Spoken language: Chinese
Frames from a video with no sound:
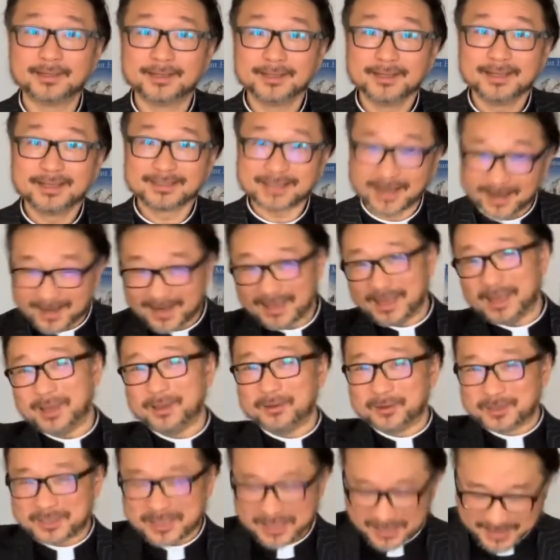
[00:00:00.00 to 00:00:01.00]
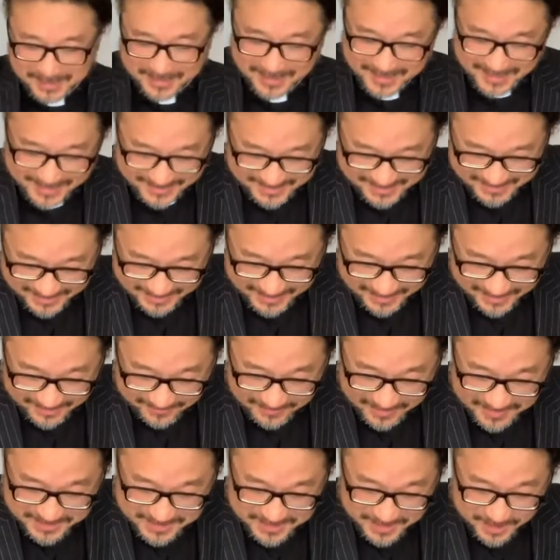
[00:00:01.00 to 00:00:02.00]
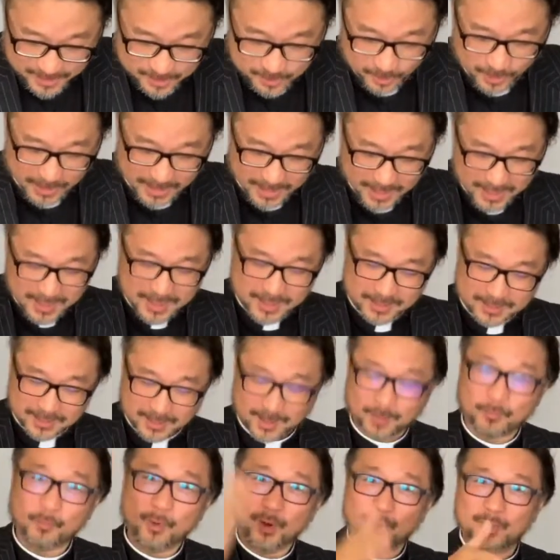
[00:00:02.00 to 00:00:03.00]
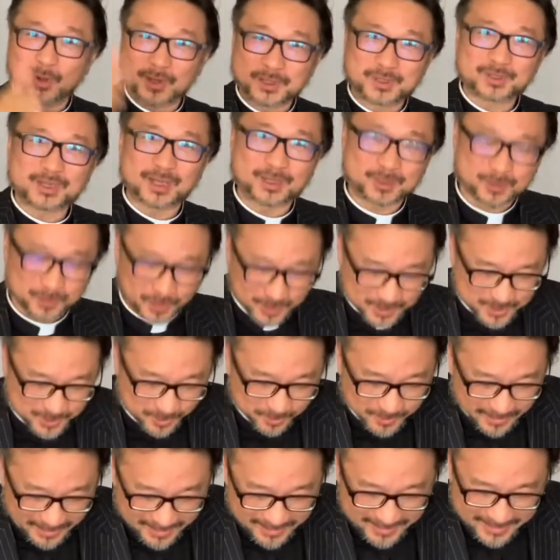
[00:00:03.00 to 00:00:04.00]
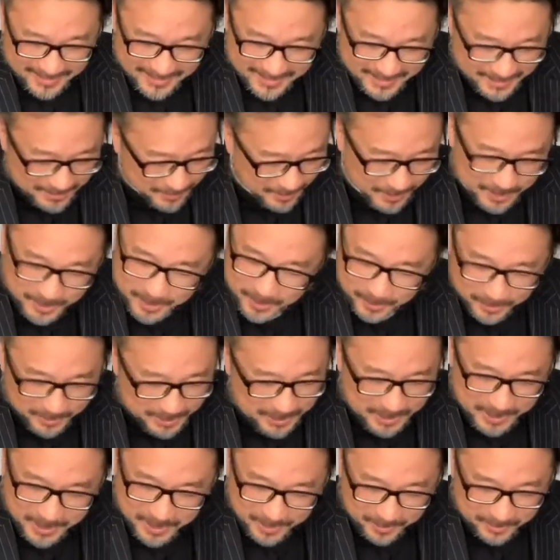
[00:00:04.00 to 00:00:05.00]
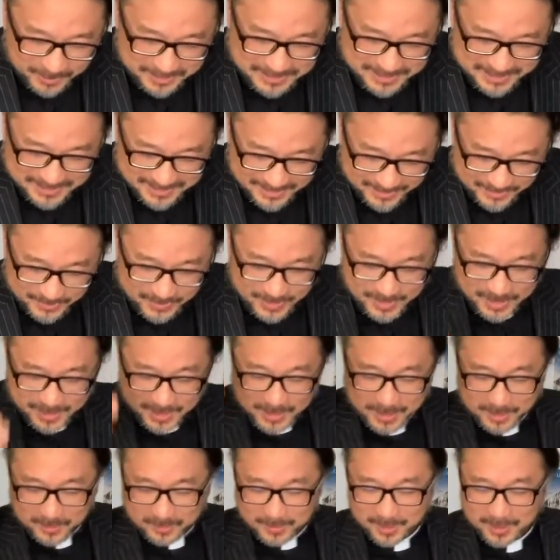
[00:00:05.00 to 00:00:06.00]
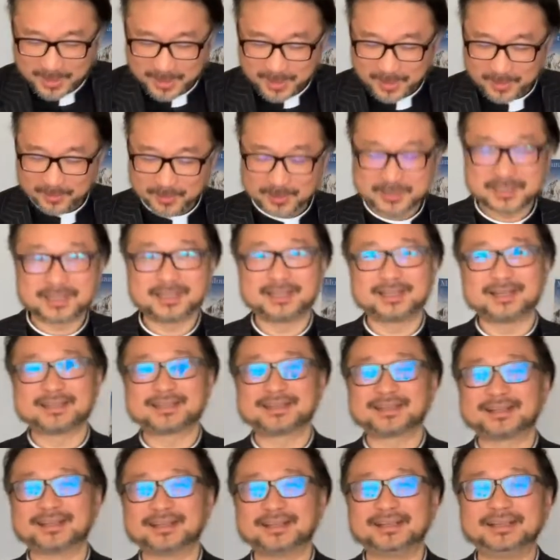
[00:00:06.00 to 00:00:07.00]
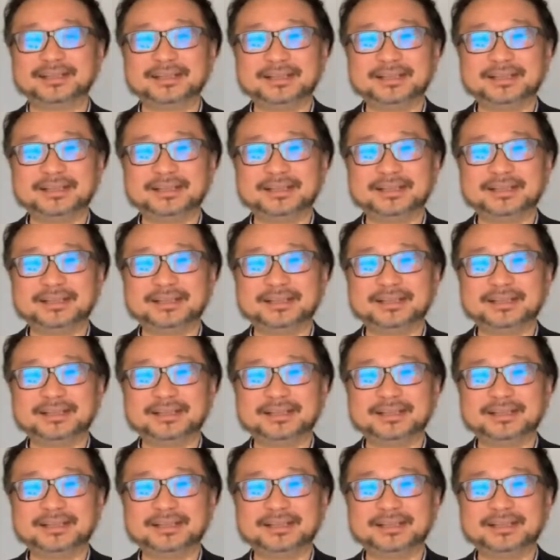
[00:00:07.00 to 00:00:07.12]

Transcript: 当然也有些其他的文献说啊，那个魔鬼就在水中了。我我我记得我我。我记得这个，